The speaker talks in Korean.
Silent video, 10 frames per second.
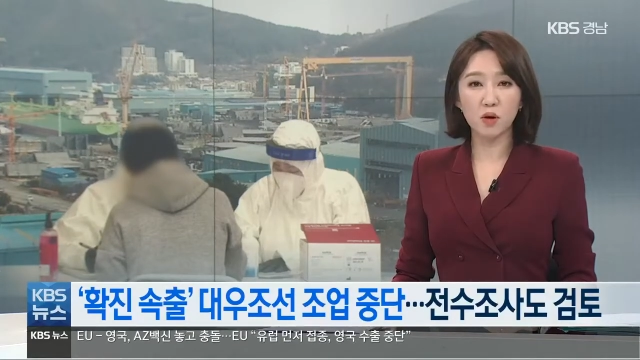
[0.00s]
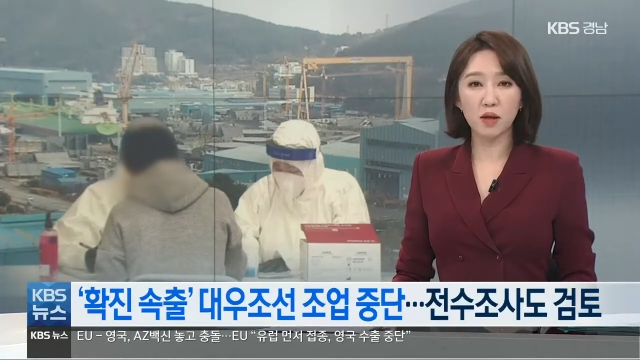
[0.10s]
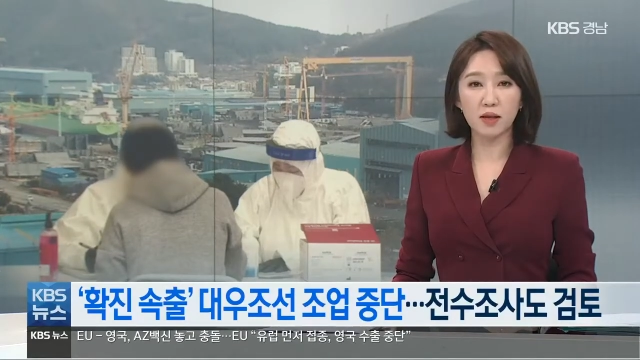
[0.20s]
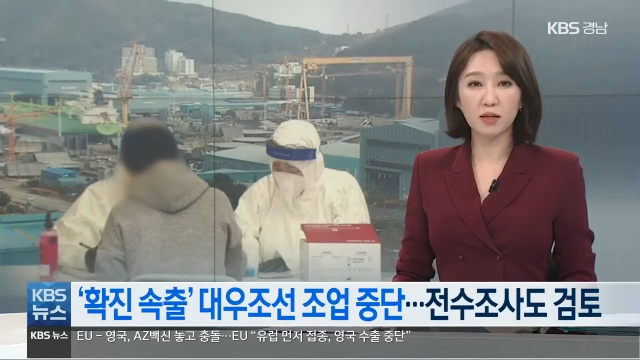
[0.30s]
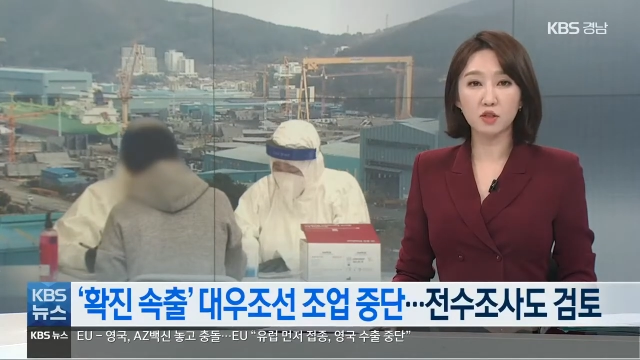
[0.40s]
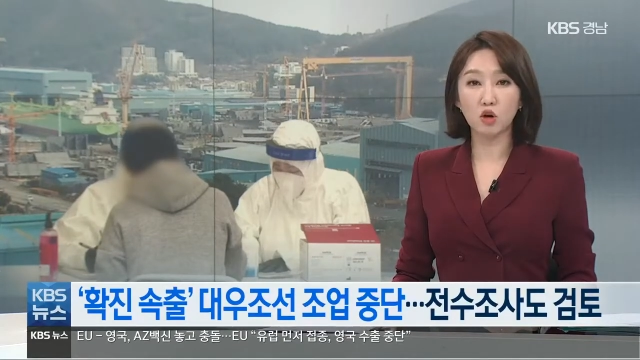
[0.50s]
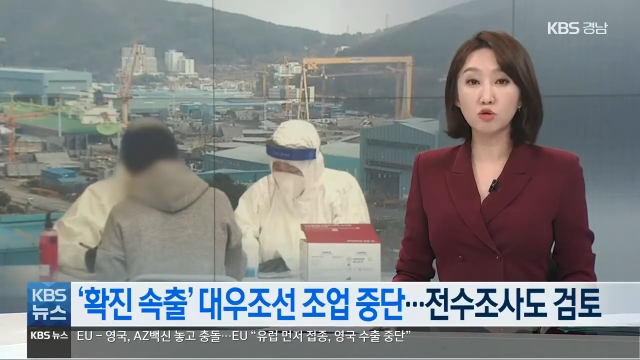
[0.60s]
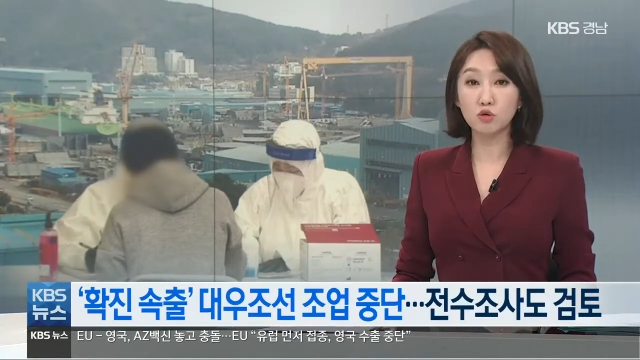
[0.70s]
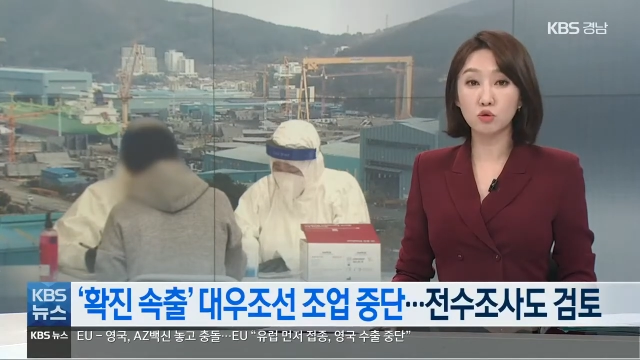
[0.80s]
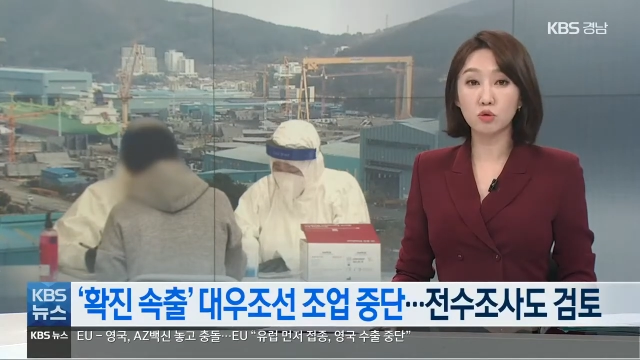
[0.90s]
명에 대한
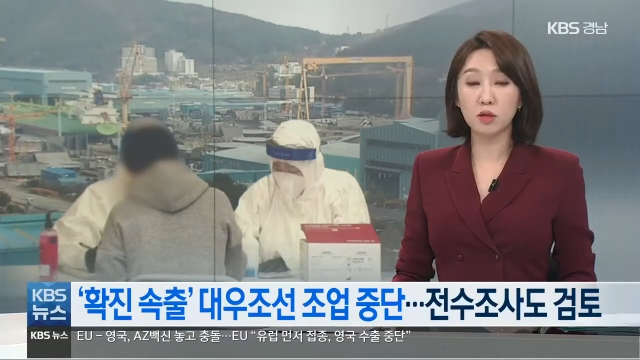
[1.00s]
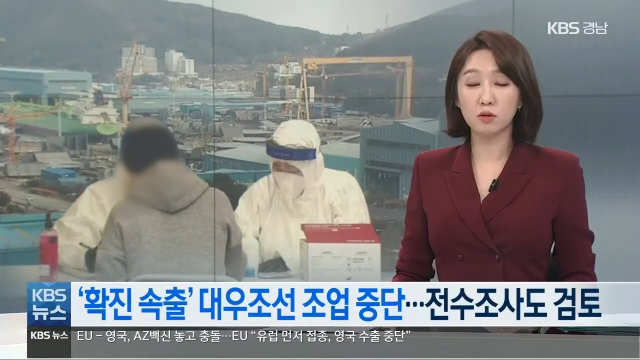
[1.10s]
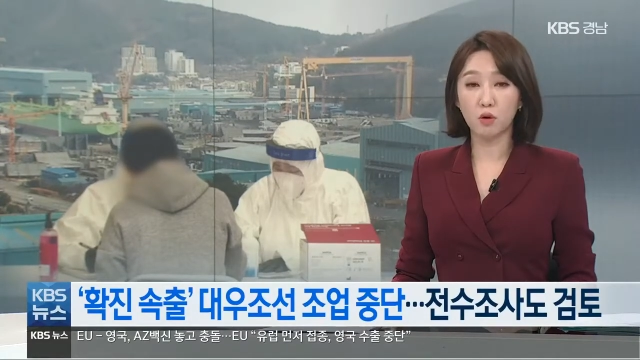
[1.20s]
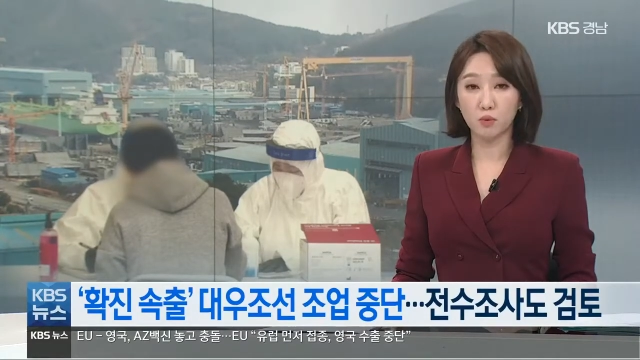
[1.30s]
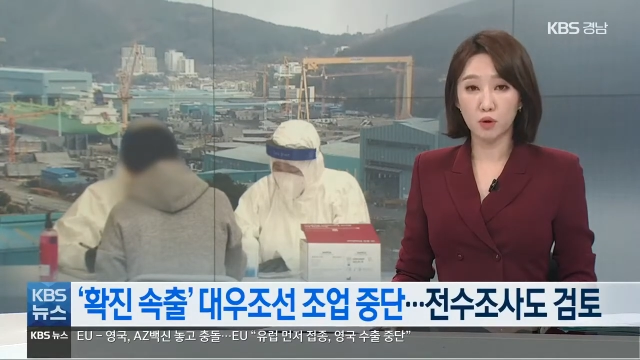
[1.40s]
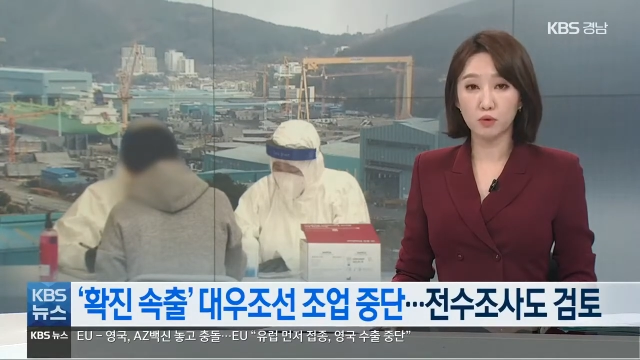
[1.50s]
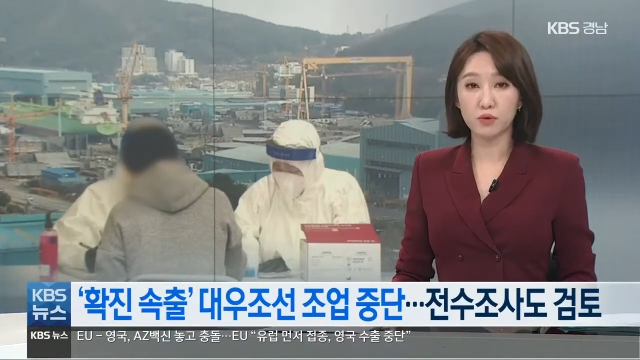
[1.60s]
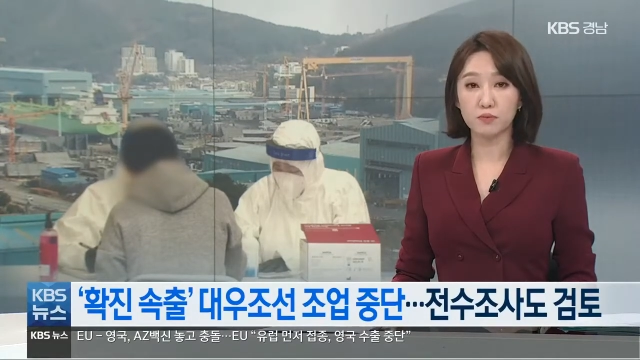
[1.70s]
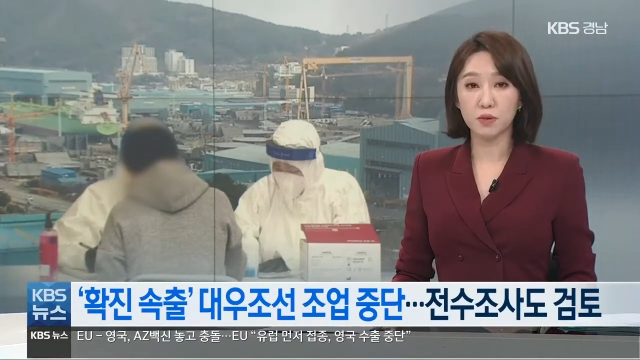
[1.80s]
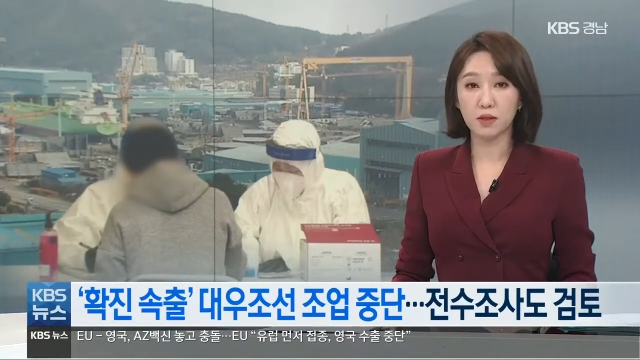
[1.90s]
전수조사를 검토하고
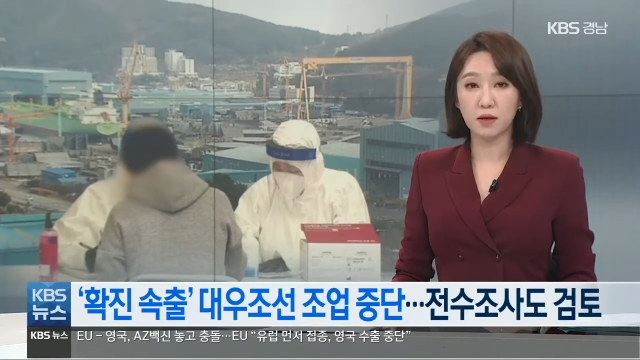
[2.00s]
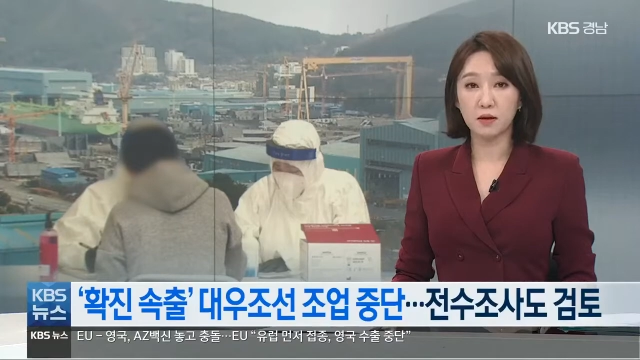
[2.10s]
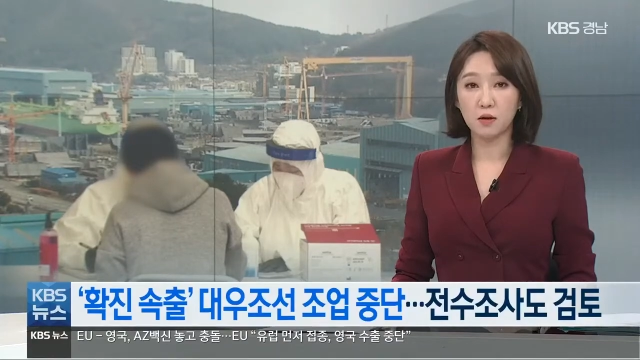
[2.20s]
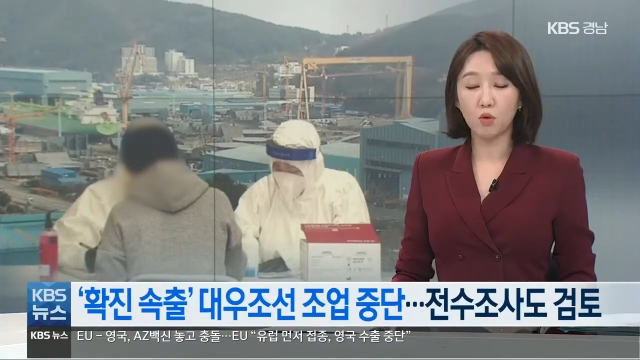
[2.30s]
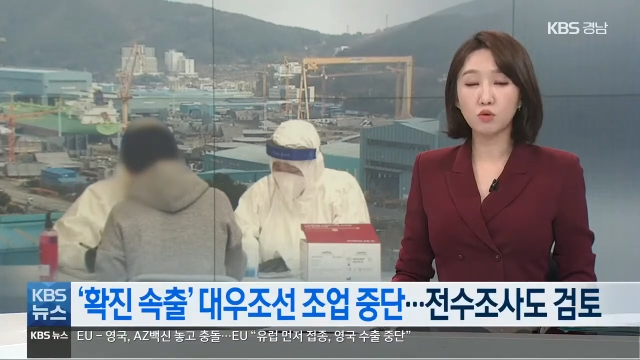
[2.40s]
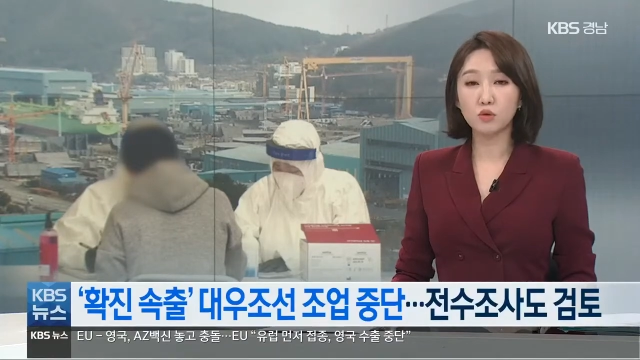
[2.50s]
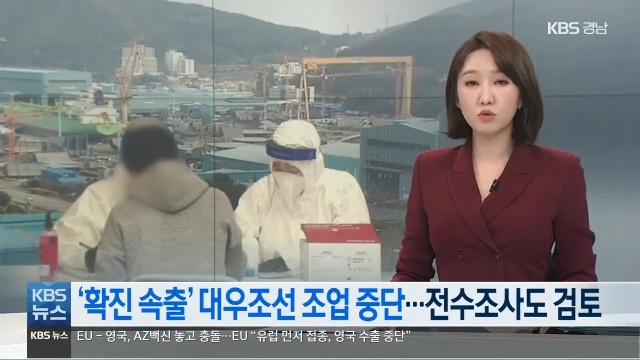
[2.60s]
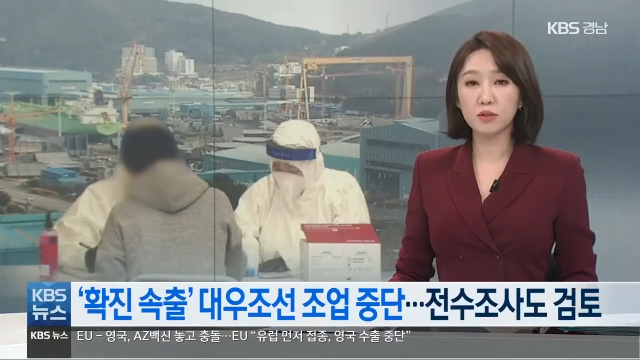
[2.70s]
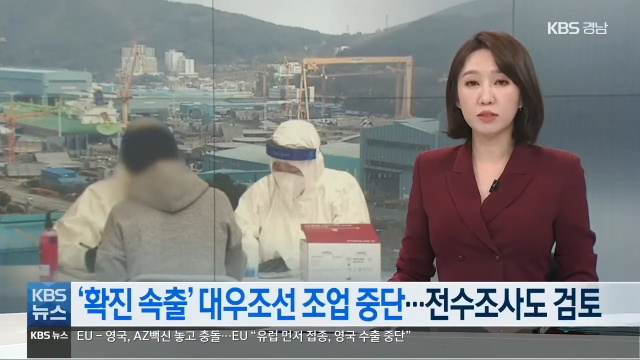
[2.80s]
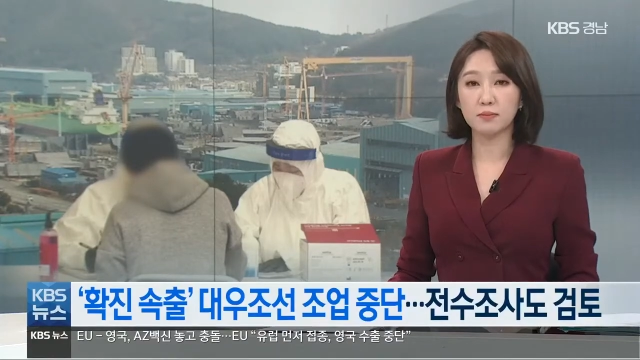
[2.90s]
있습니다.
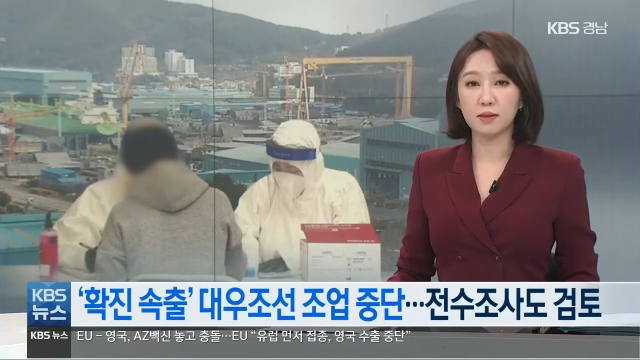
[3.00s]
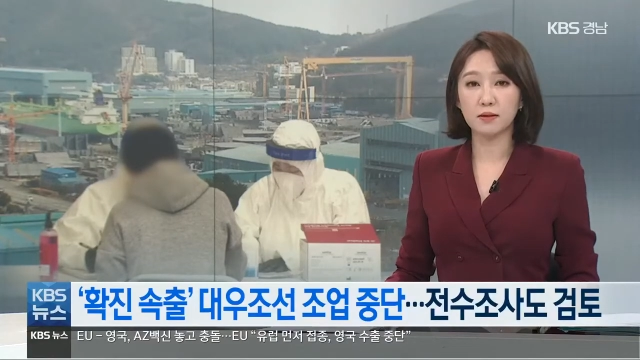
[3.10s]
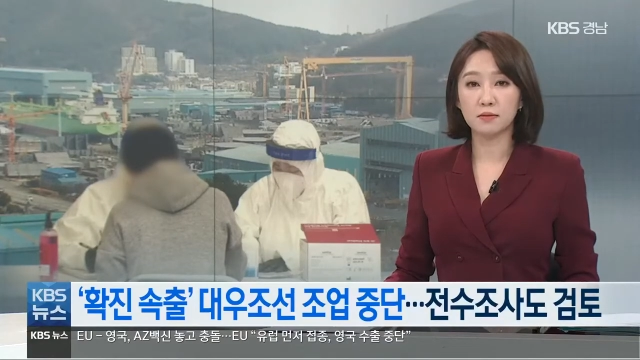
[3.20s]
오종우 기자입니다.